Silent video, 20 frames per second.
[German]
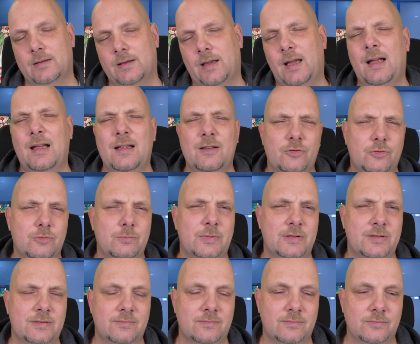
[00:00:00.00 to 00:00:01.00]
ja, ist schon ein
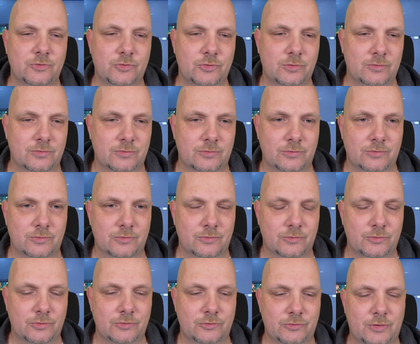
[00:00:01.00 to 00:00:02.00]
bisschen, schon,
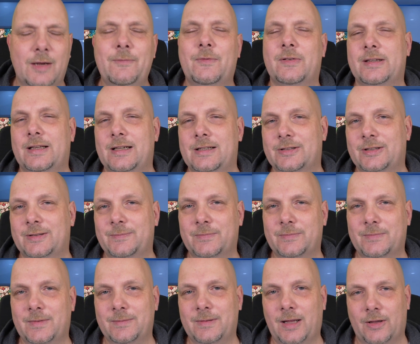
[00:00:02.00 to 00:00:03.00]
schon, schon etwas älter.
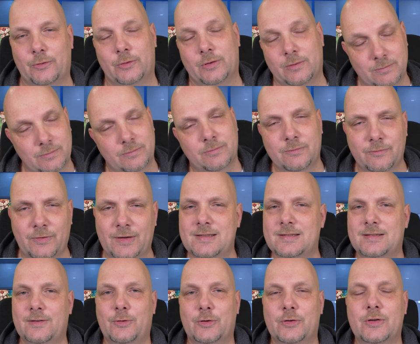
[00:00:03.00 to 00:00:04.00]
Also
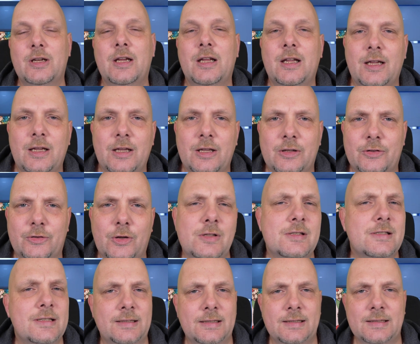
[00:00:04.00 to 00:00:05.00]
Fans davon
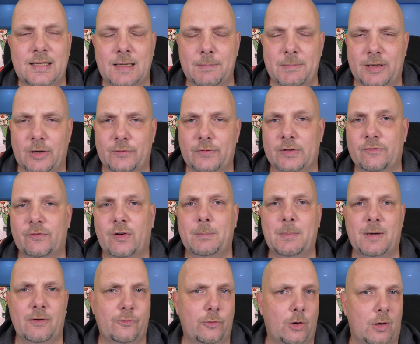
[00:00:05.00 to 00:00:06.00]
sollten sich den Termin auf jeden Fall
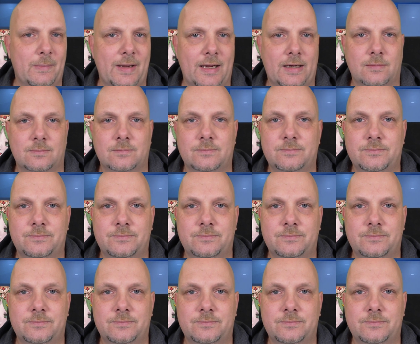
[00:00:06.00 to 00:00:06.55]
mal vormerken.